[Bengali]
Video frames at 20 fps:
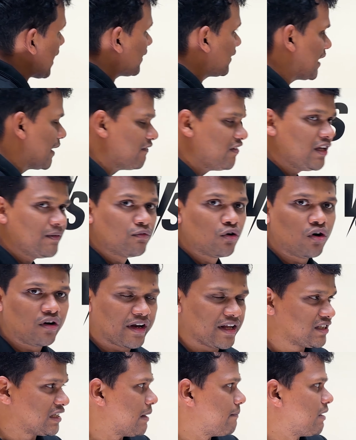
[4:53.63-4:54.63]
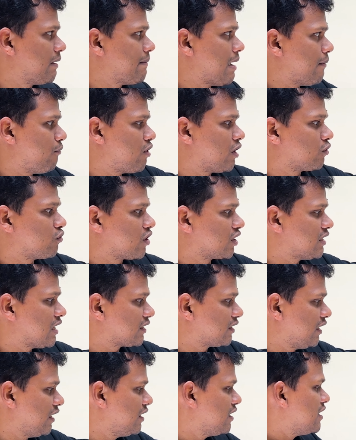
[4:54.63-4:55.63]
এক কেভি ভোল্টেজে আমরা ব্যবহার করে
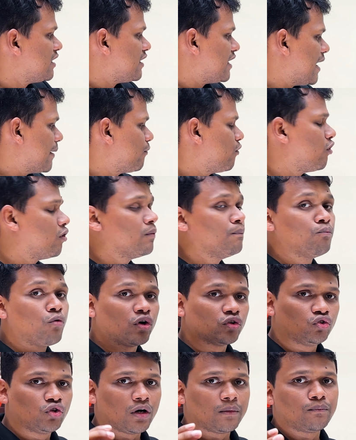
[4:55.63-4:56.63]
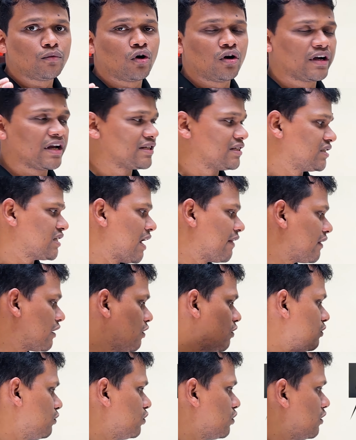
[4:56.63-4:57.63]
থাকি এবং মধ্যম ভোল্টেজে
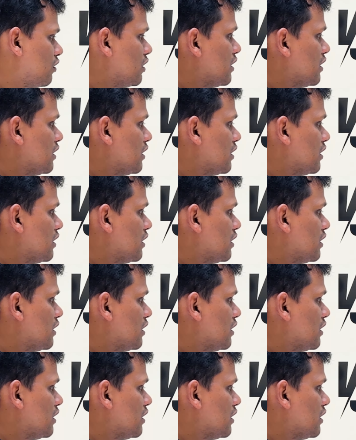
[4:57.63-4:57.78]
সাধারণত